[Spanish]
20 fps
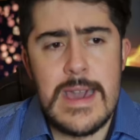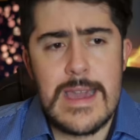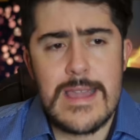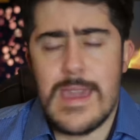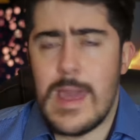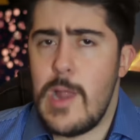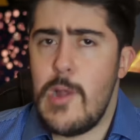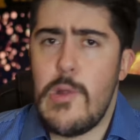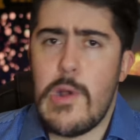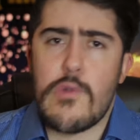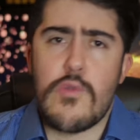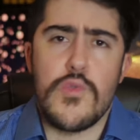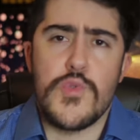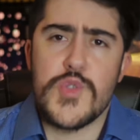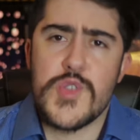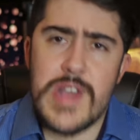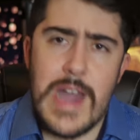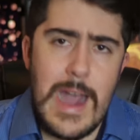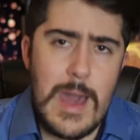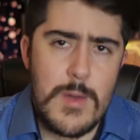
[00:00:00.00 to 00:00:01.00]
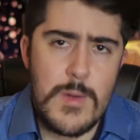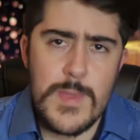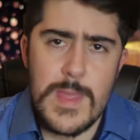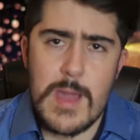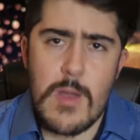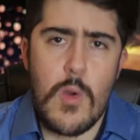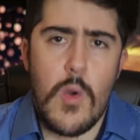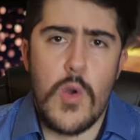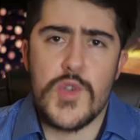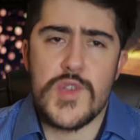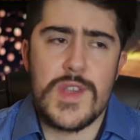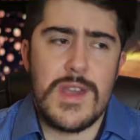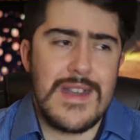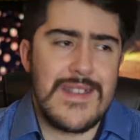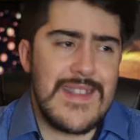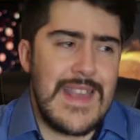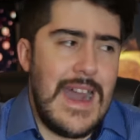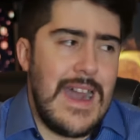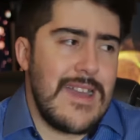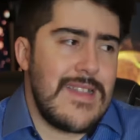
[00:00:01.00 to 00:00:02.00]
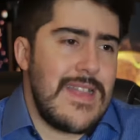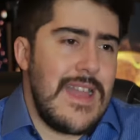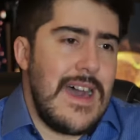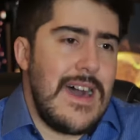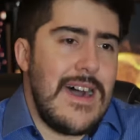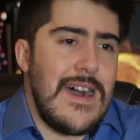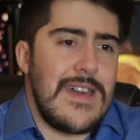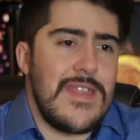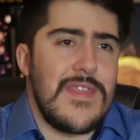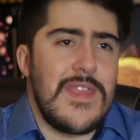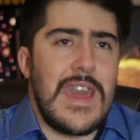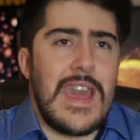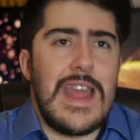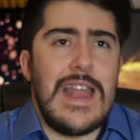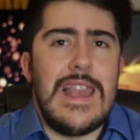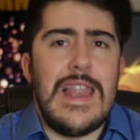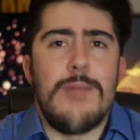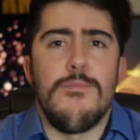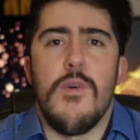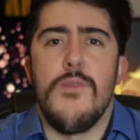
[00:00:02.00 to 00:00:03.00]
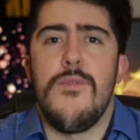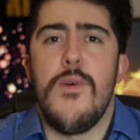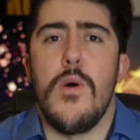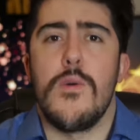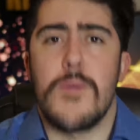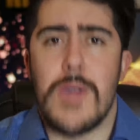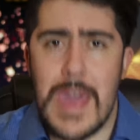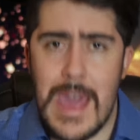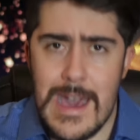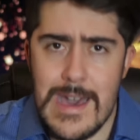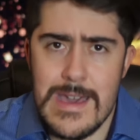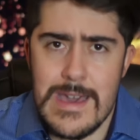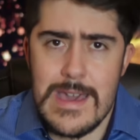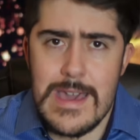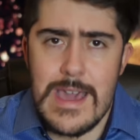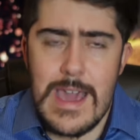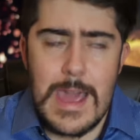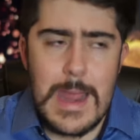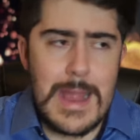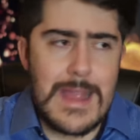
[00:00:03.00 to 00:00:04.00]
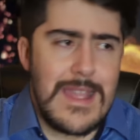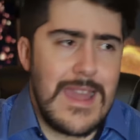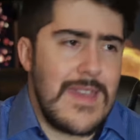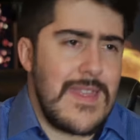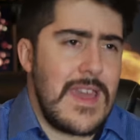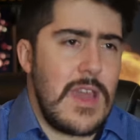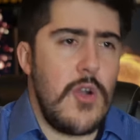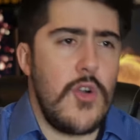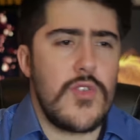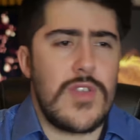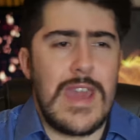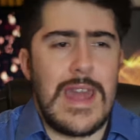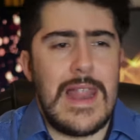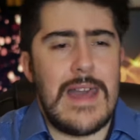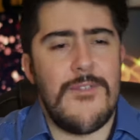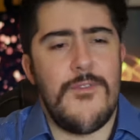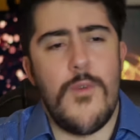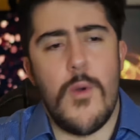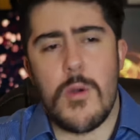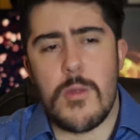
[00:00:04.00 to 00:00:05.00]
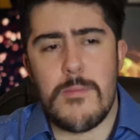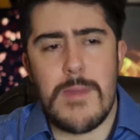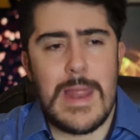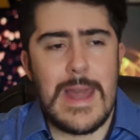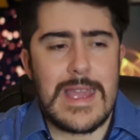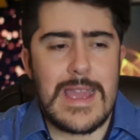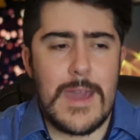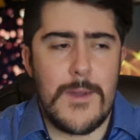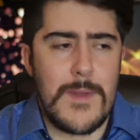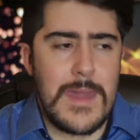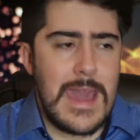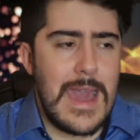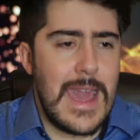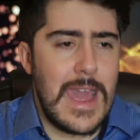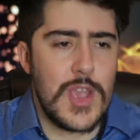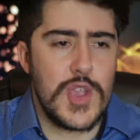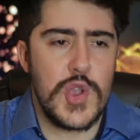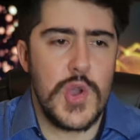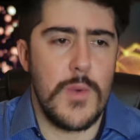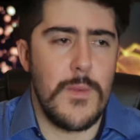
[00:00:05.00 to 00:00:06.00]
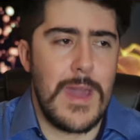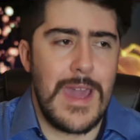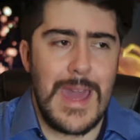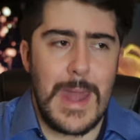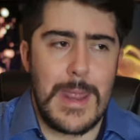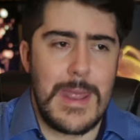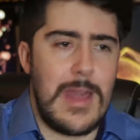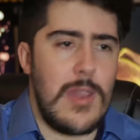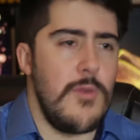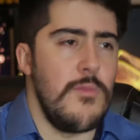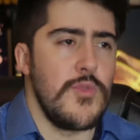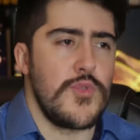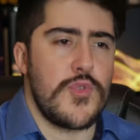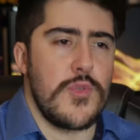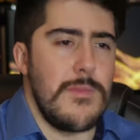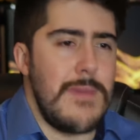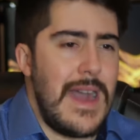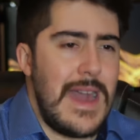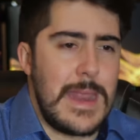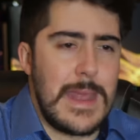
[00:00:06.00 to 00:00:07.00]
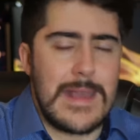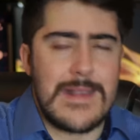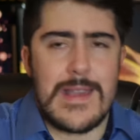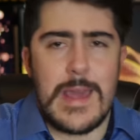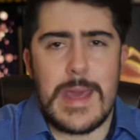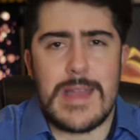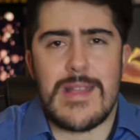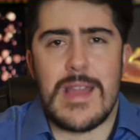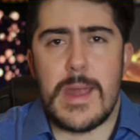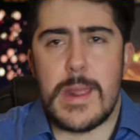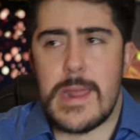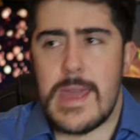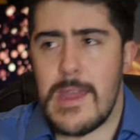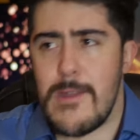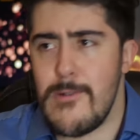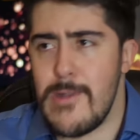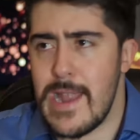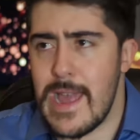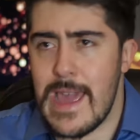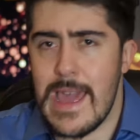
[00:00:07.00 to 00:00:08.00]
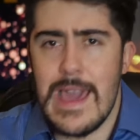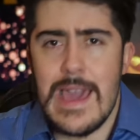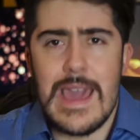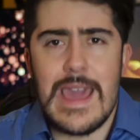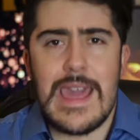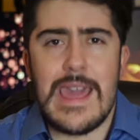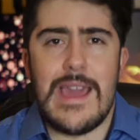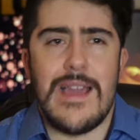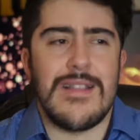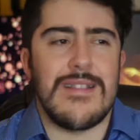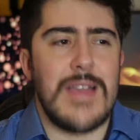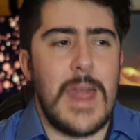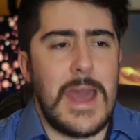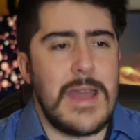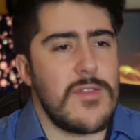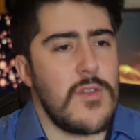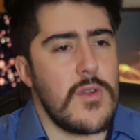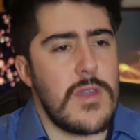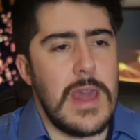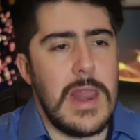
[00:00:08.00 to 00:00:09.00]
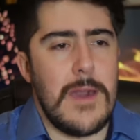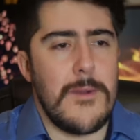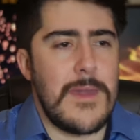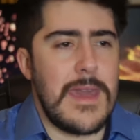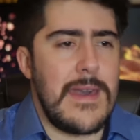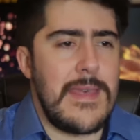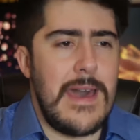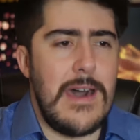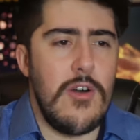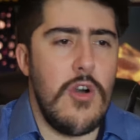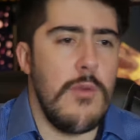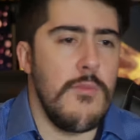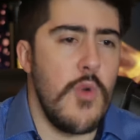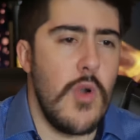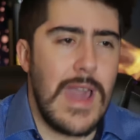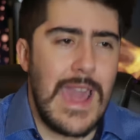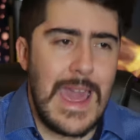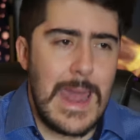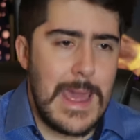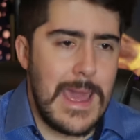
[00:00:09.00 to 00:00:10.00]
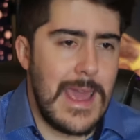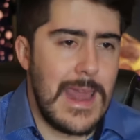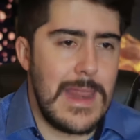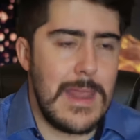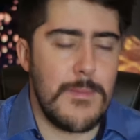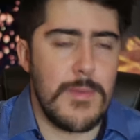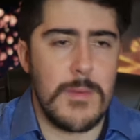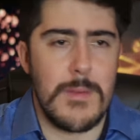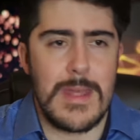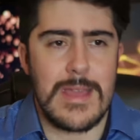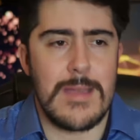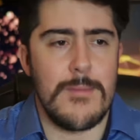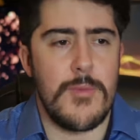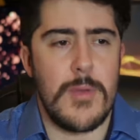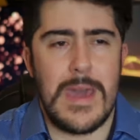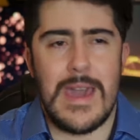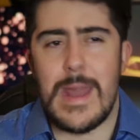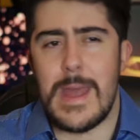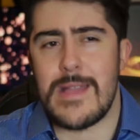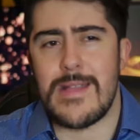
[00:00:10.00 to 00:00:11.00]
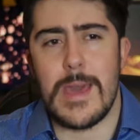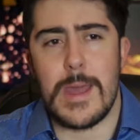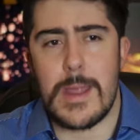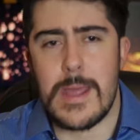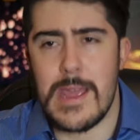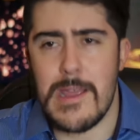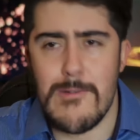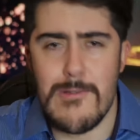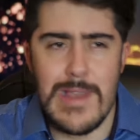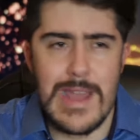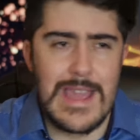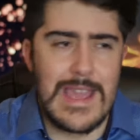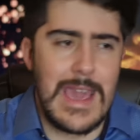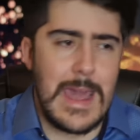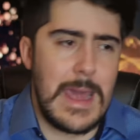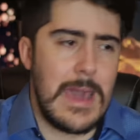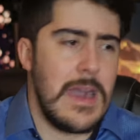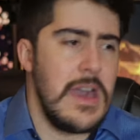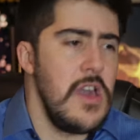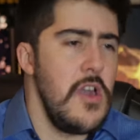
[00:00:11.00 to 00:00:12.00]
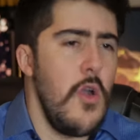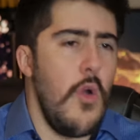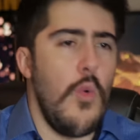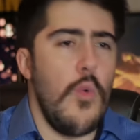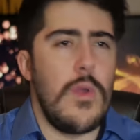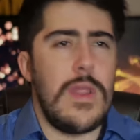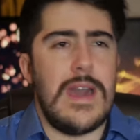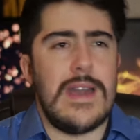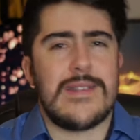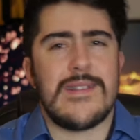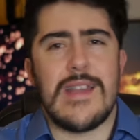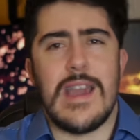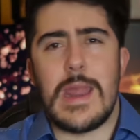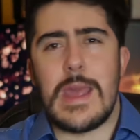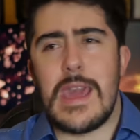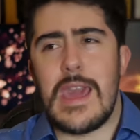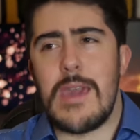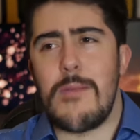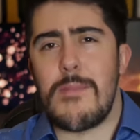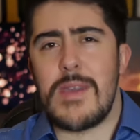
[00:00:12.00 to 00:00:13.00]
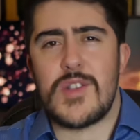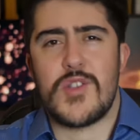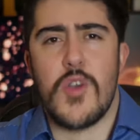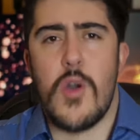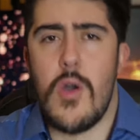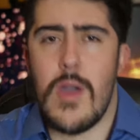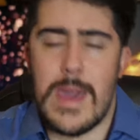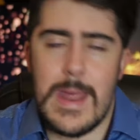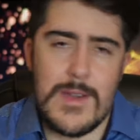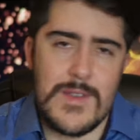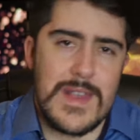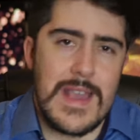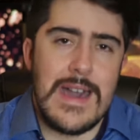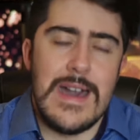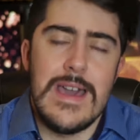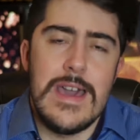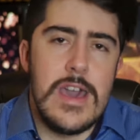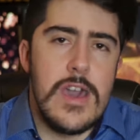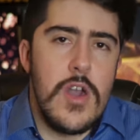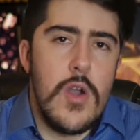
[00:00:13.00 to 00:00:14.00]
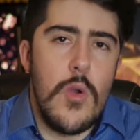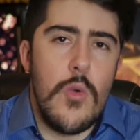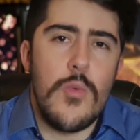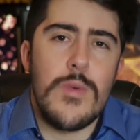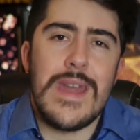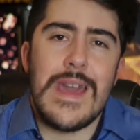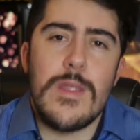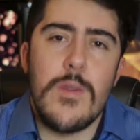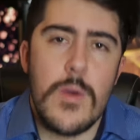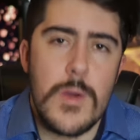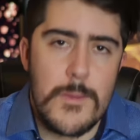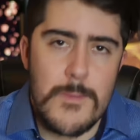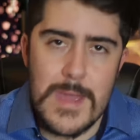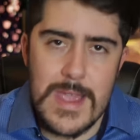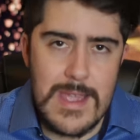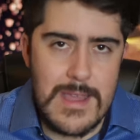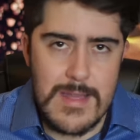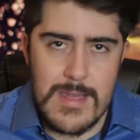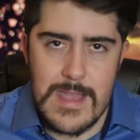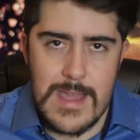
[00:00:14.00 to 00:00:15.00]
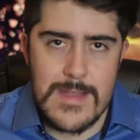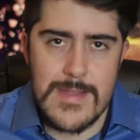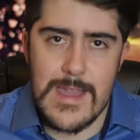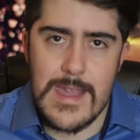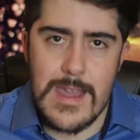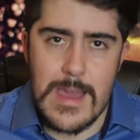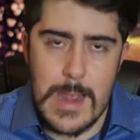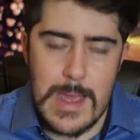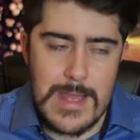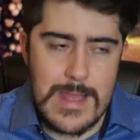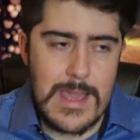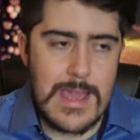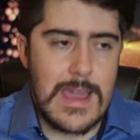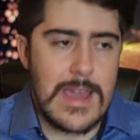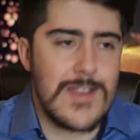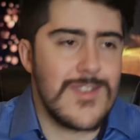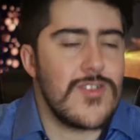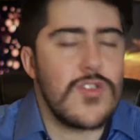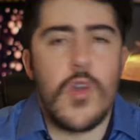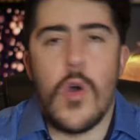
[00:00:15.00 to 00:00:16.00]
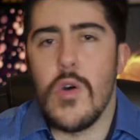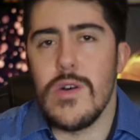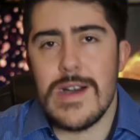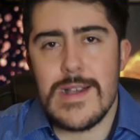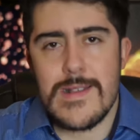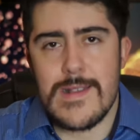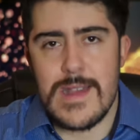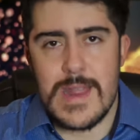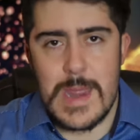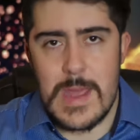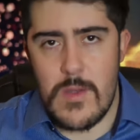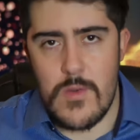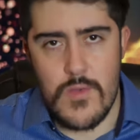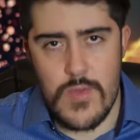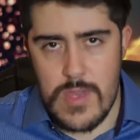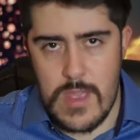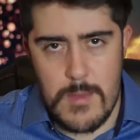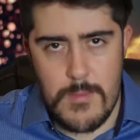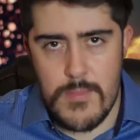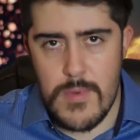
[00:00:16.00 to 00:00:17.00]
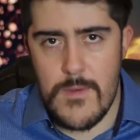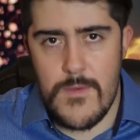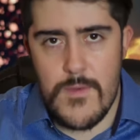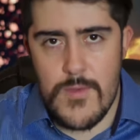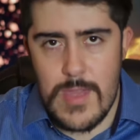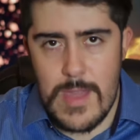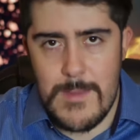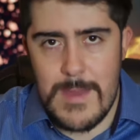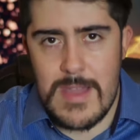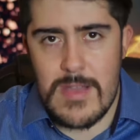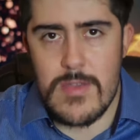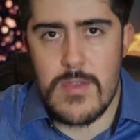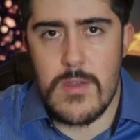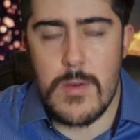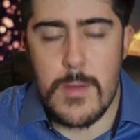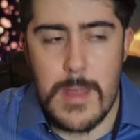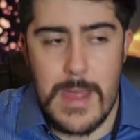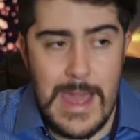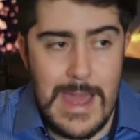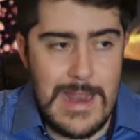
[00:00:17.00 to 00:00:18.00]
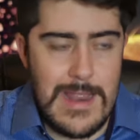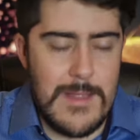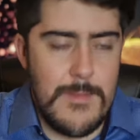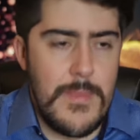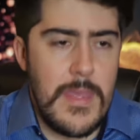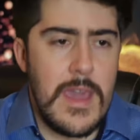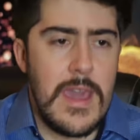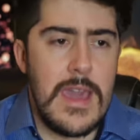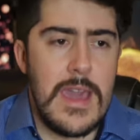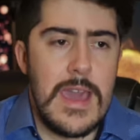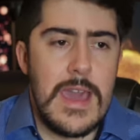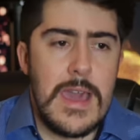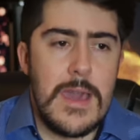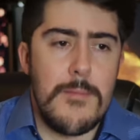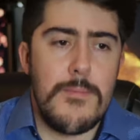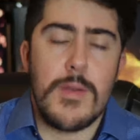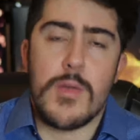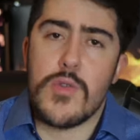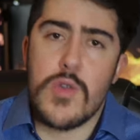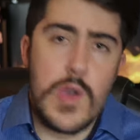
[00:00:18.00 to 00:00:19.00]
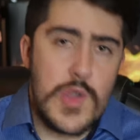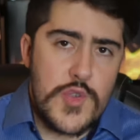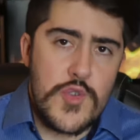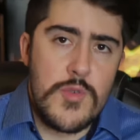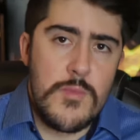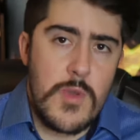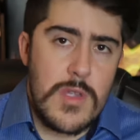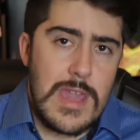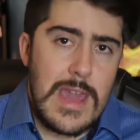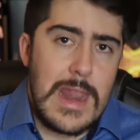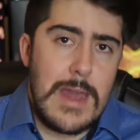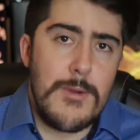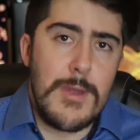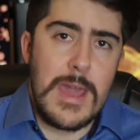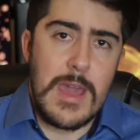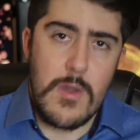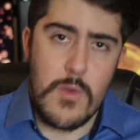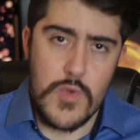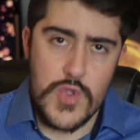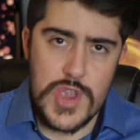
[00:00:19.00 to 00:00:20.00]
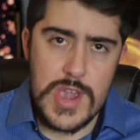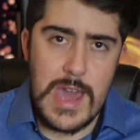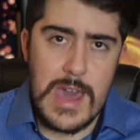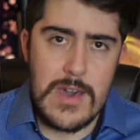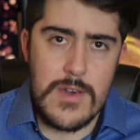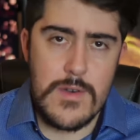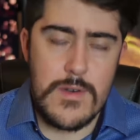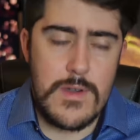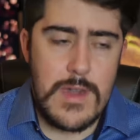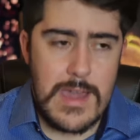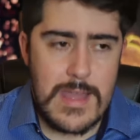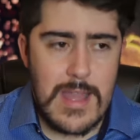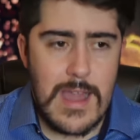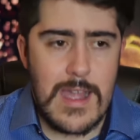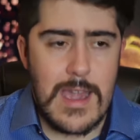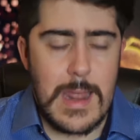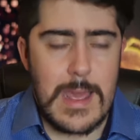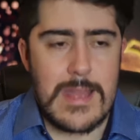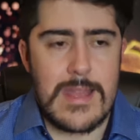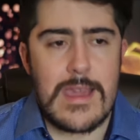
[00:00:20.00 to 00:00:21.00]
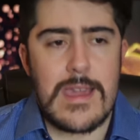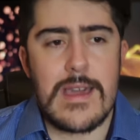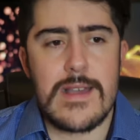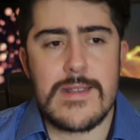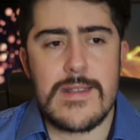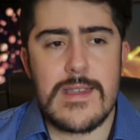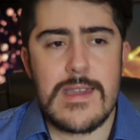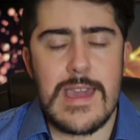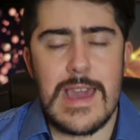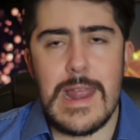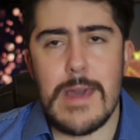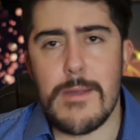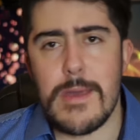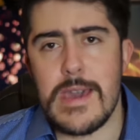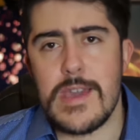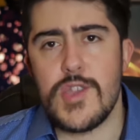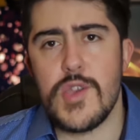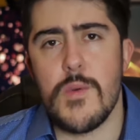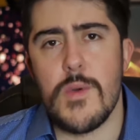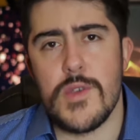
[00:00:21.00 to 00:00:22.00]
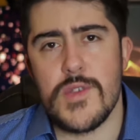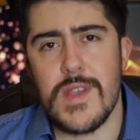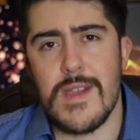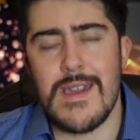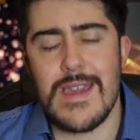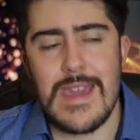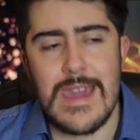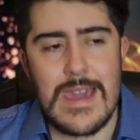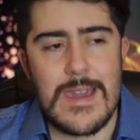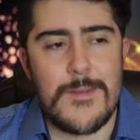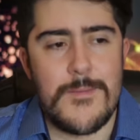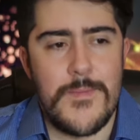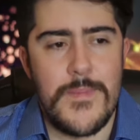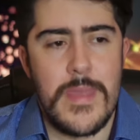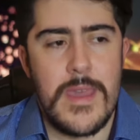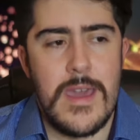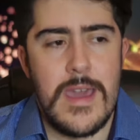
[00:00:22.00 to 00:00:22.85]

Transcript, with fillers: quienes lo acusaron de cosas hasta de islamofobia, en el que dijo que la forma en la que había hecho ver a los musulmanes era terrible y el trato que le había dado a mujeres en la primera temporada era terrible, que era una serie misógena, o sea, una enorme cantidad de críticas, todas sin ningún tipo de fundamento real. Pero yo asumo que él habrá escuchado estas críticas y él habrá dicho, bueno, ¿sabes qué?